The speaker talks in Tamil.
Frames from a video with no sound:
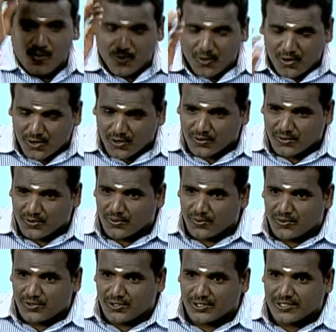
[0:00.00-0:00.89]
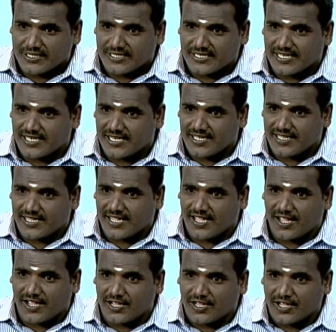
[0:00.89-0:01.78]
ஒரு கூட்டு
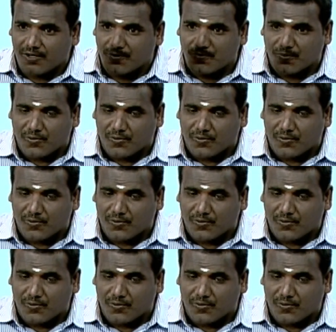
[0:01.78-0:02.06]
கிளியாக